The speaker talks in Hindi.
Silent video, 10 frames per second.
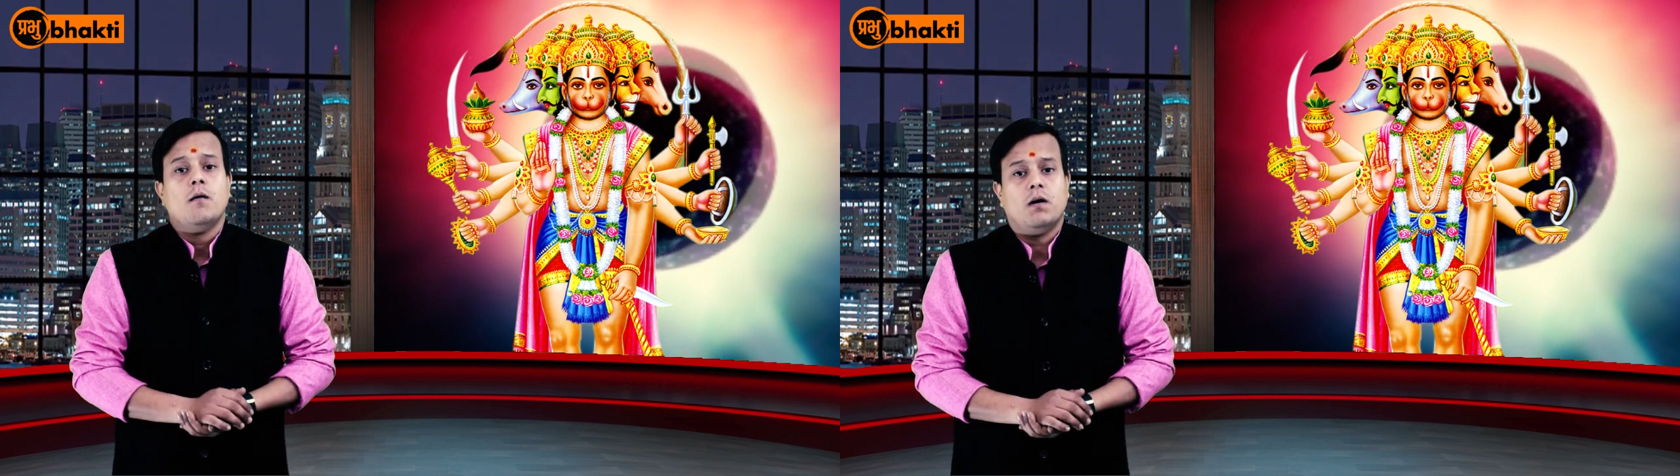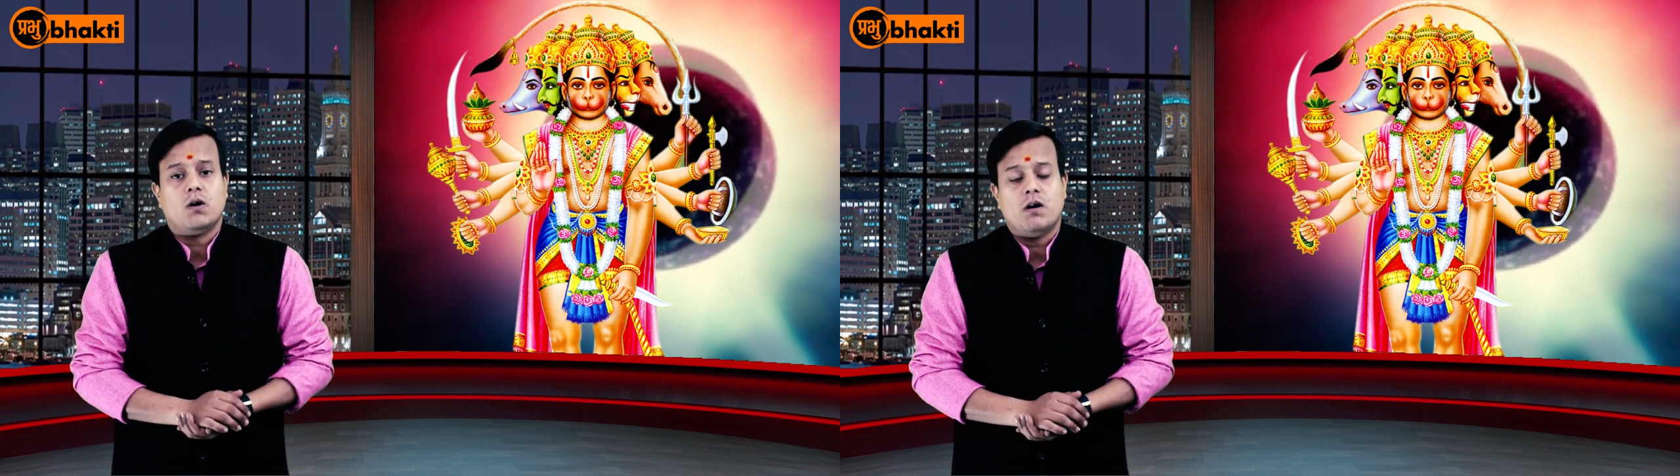
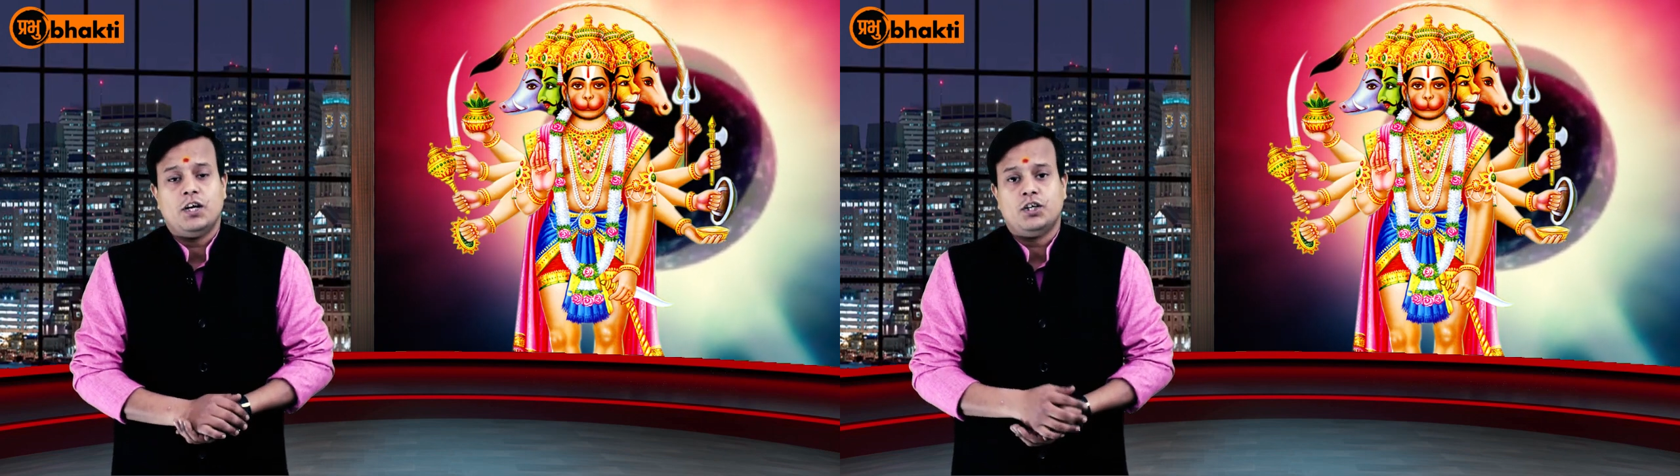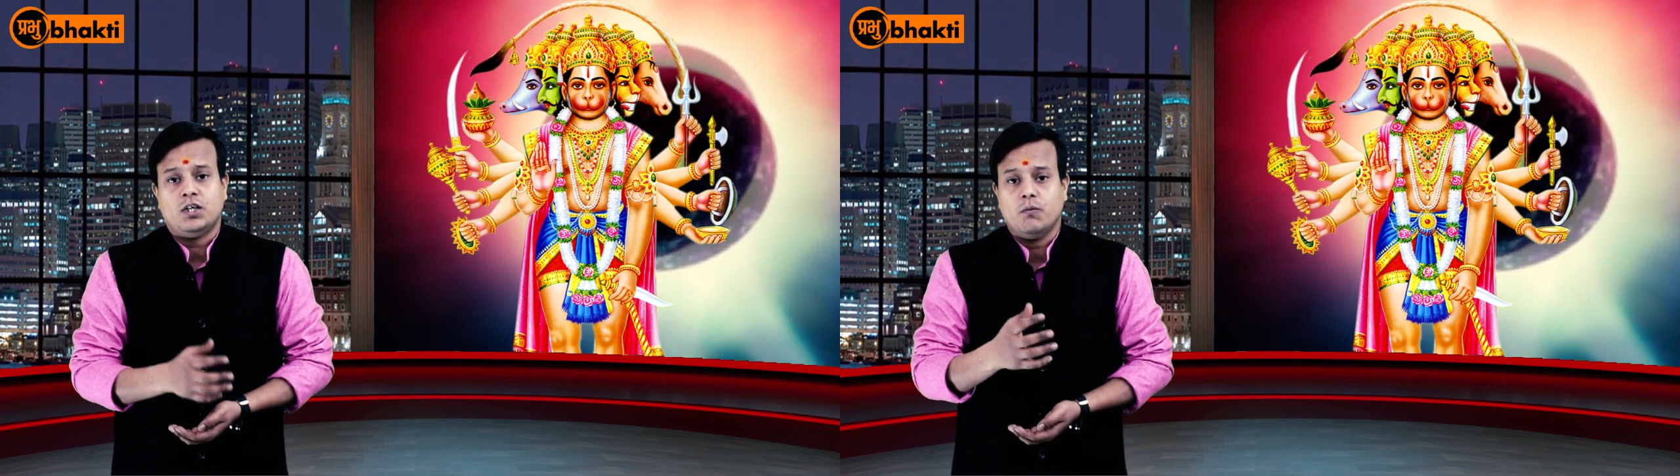
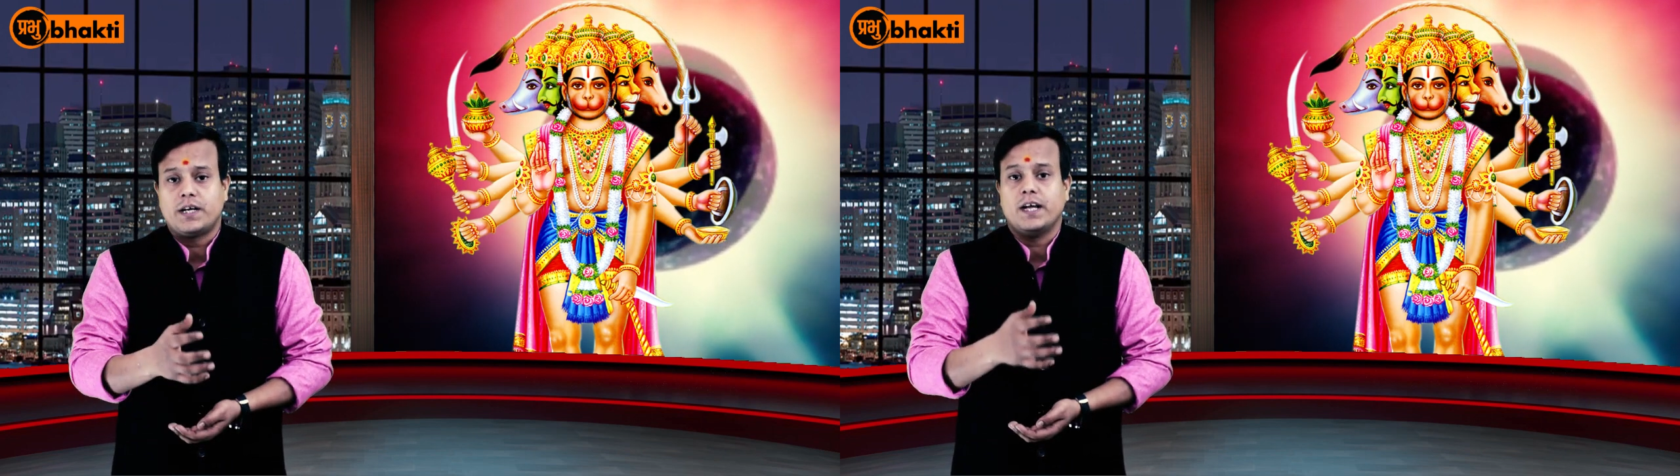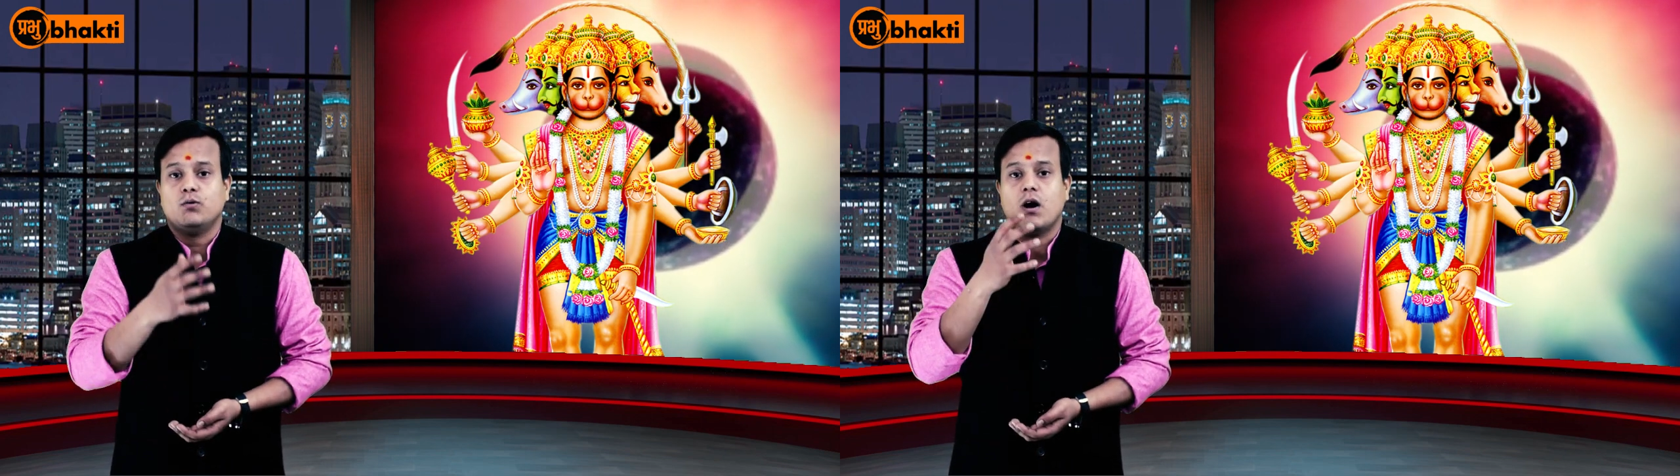भगवान शिव
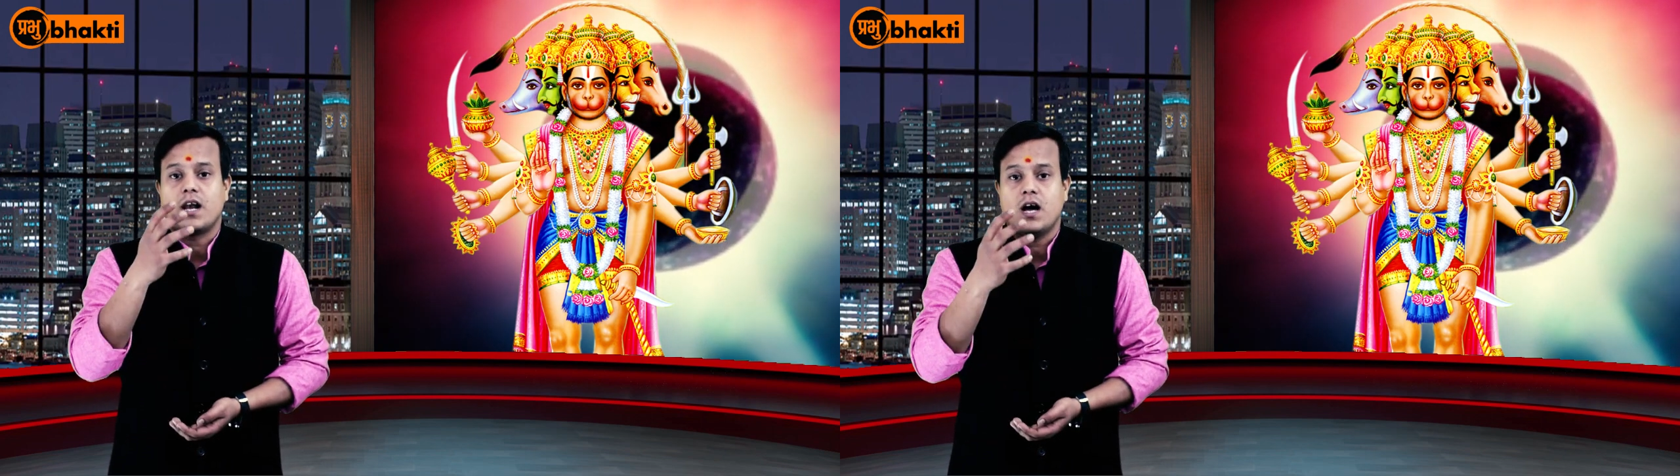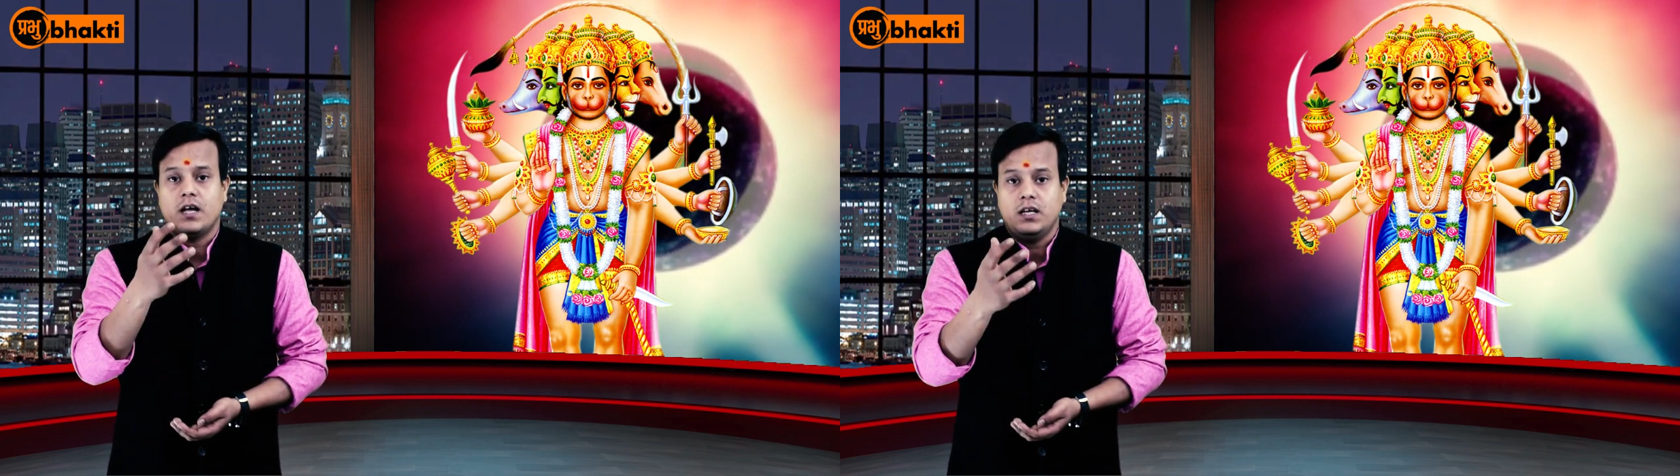के
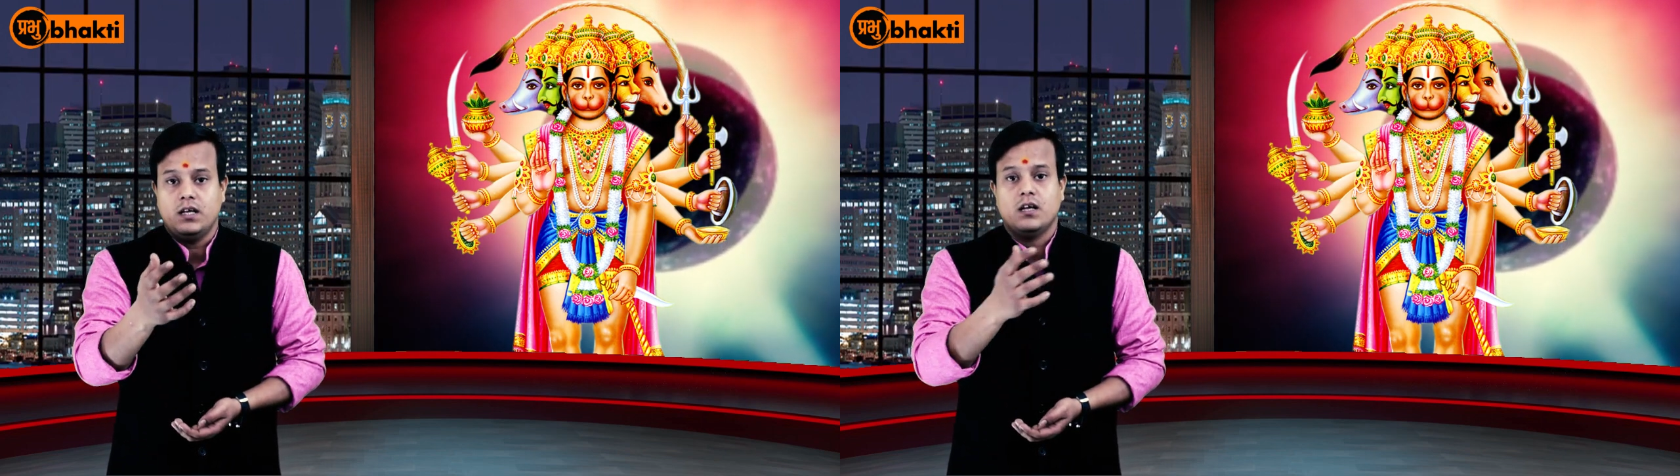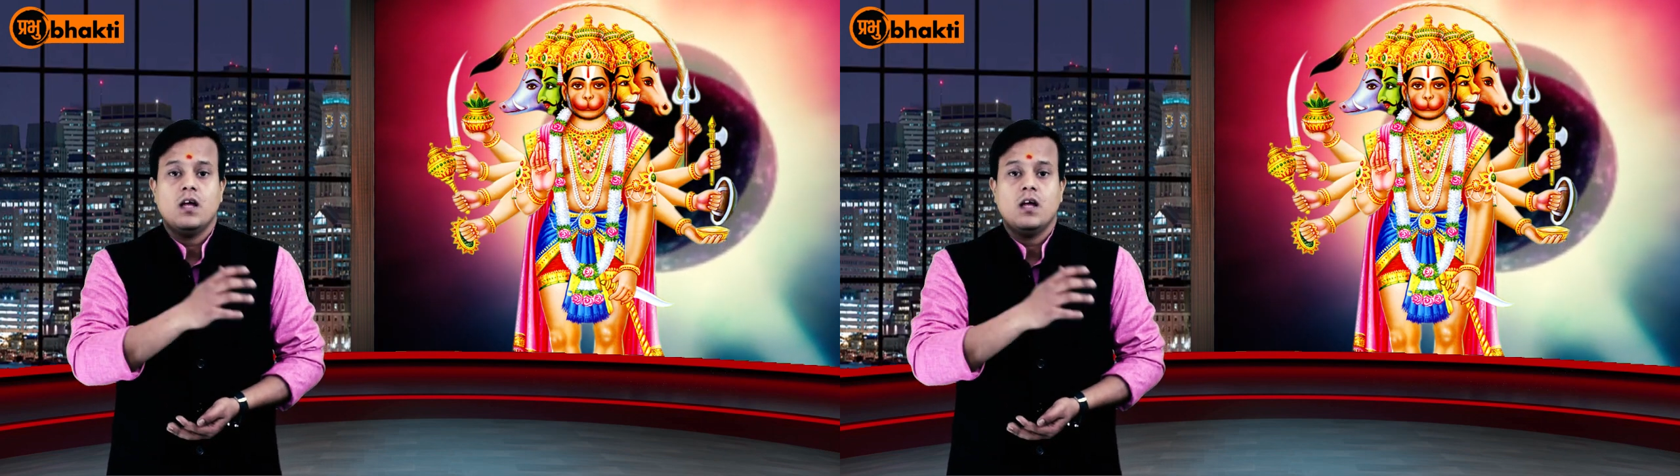द्वारा ही